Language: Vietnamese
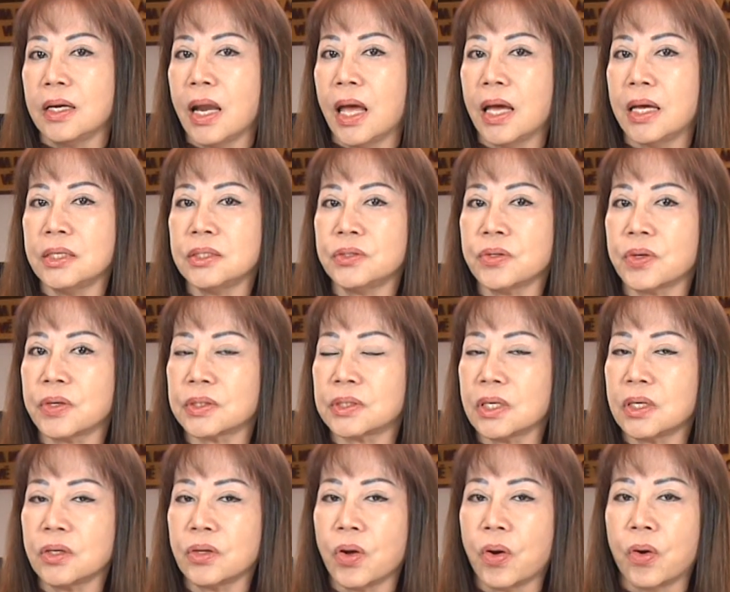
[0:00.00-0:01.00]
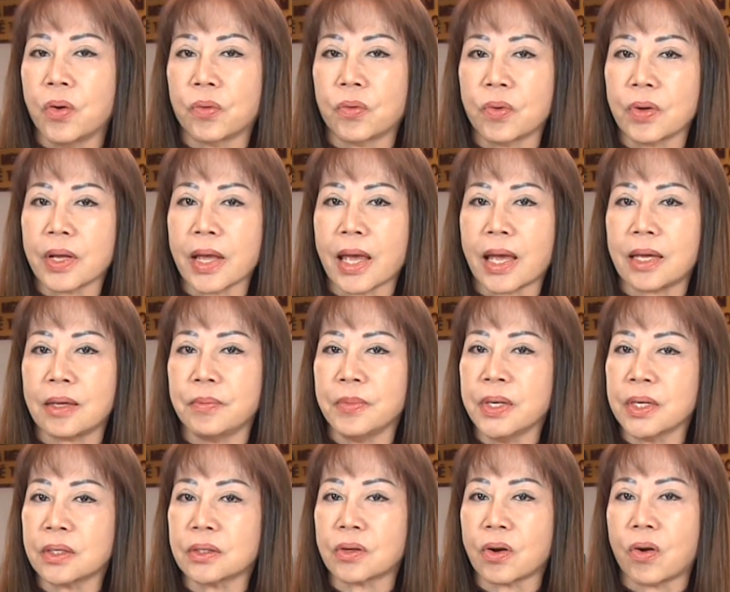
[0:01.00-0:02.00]
để cho tín đồ của Ngài
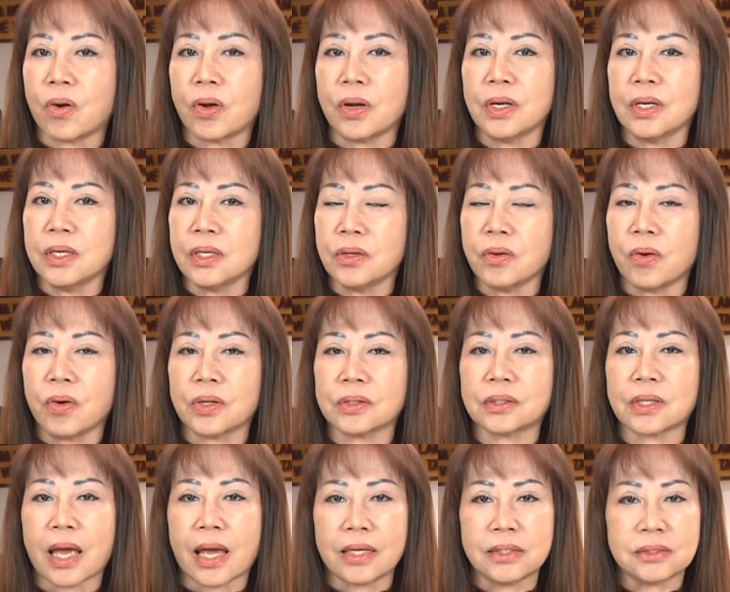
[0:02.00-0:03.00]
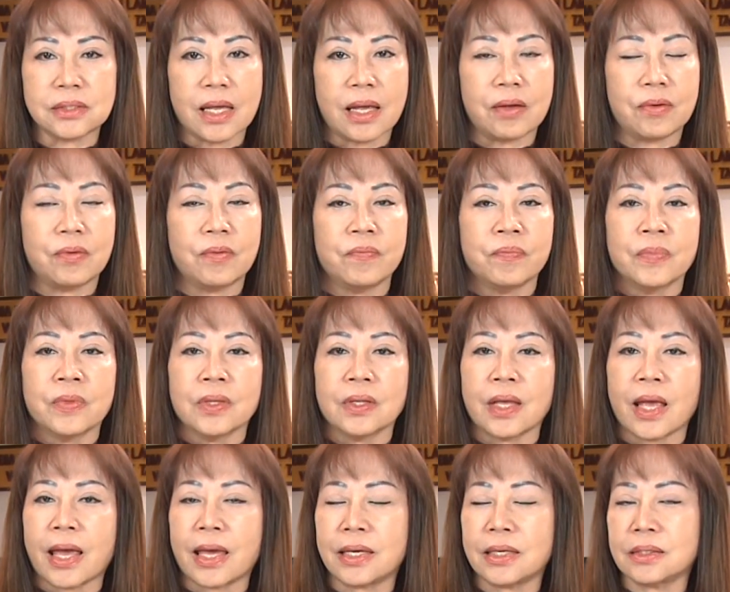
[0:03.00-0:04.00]
biết rõ lý do tại sao
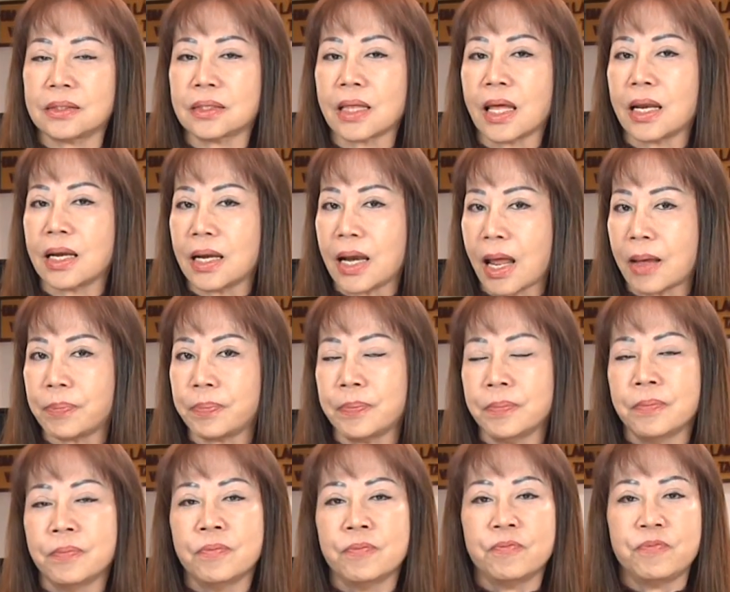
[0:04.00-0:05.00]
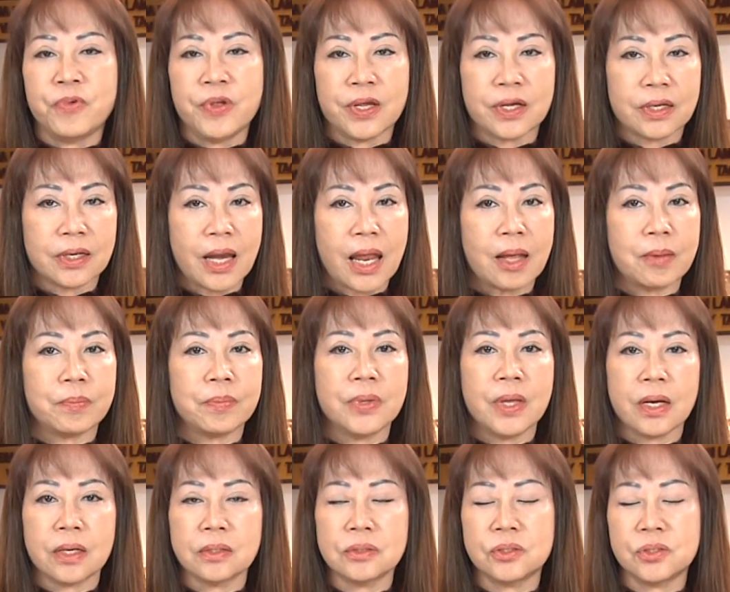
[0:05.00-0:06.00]
Ngài thành lập Việt Nam
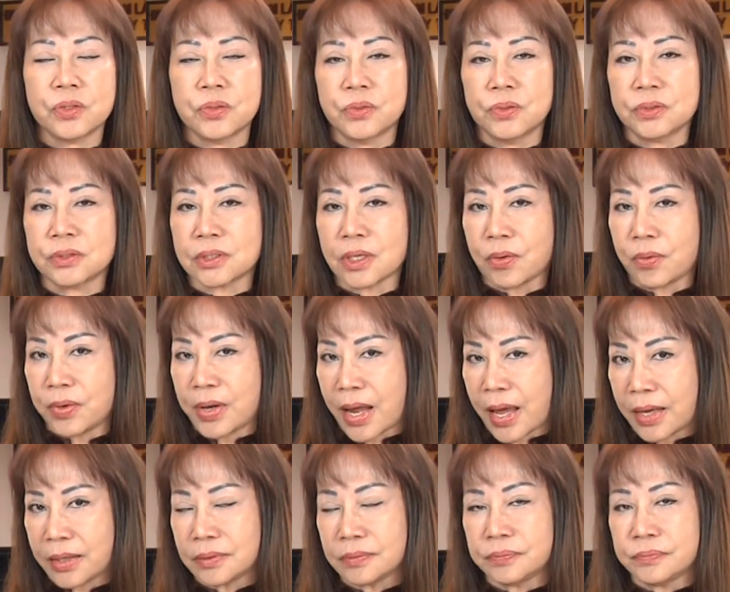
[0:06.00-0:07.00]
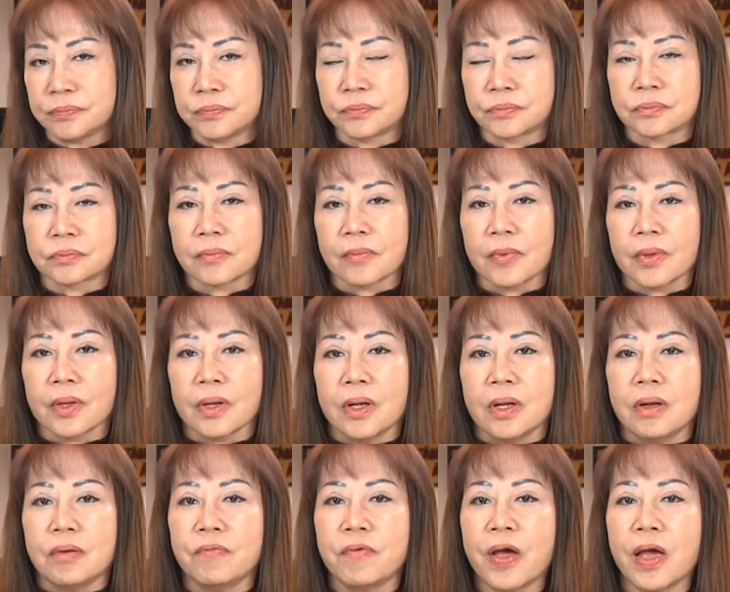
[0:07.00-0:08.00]
Dân Chủ Xã Đảng.
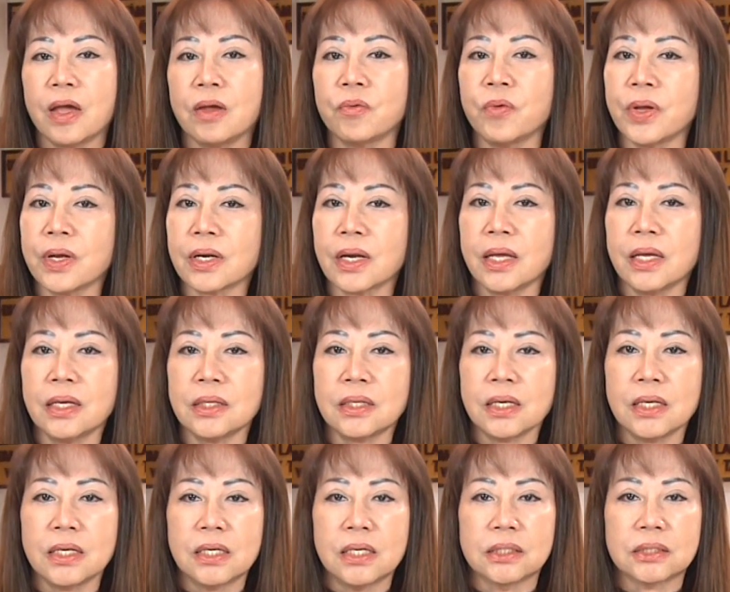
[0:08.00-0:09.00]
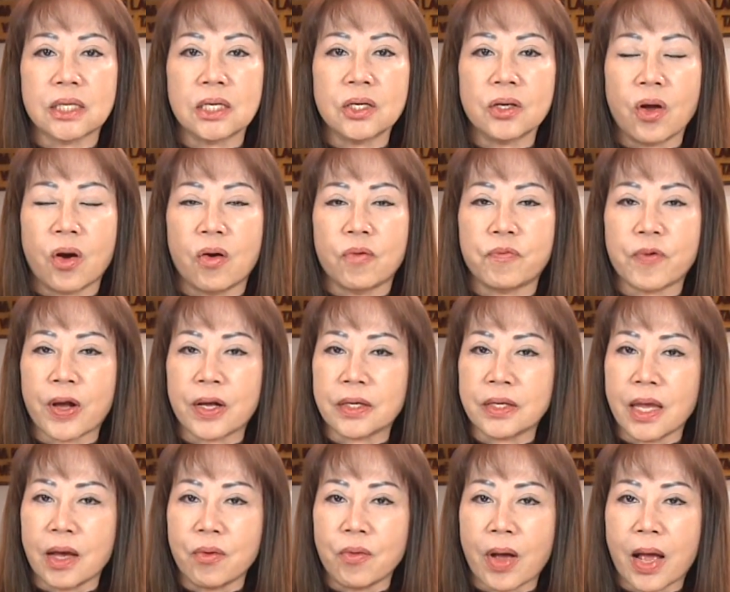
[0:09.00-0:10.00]
Về nguyên lý thì người tín đồ Phật
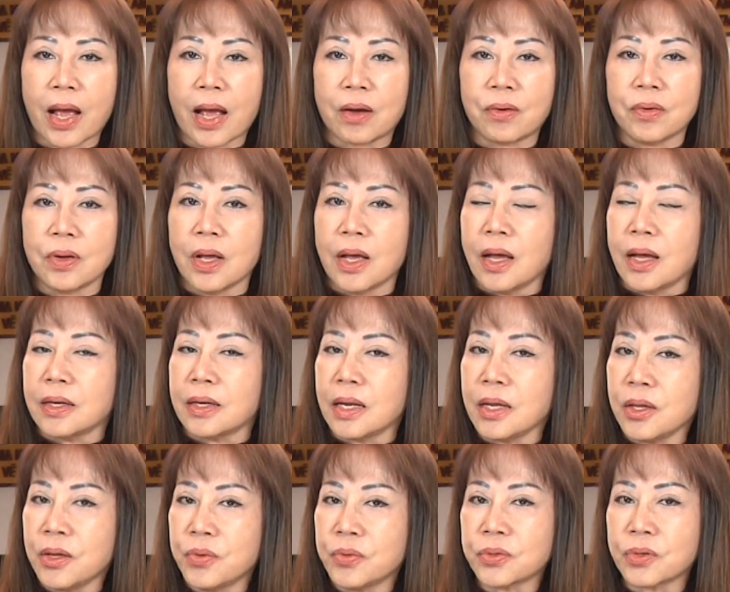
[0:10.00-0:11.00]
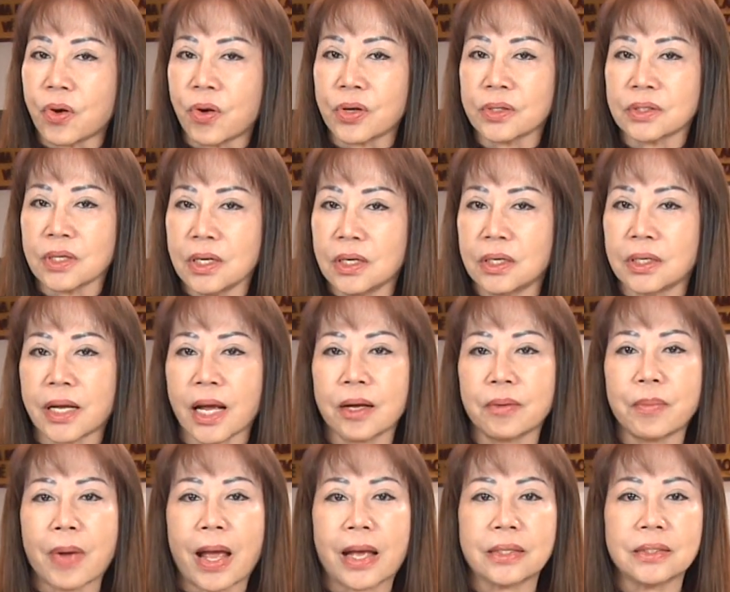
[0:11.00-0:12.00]
giáo hảo để hiểu rõ từ
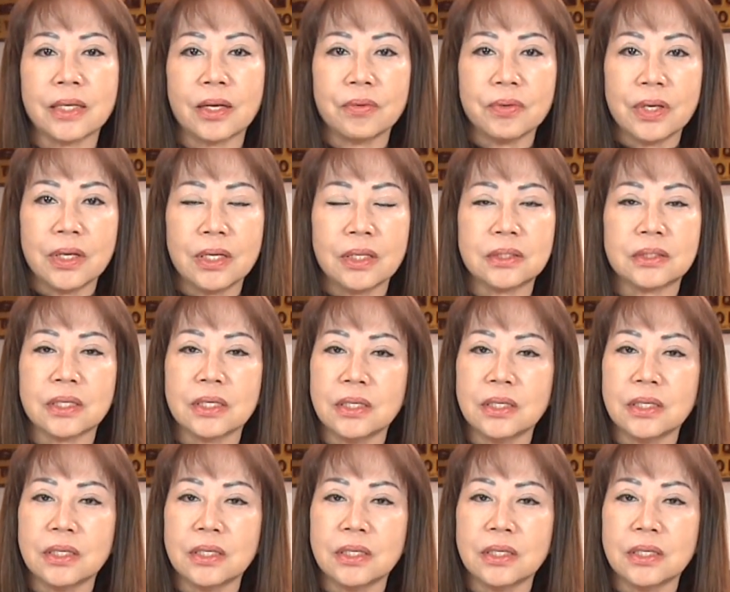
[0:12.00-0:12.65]
căn bản giáo lý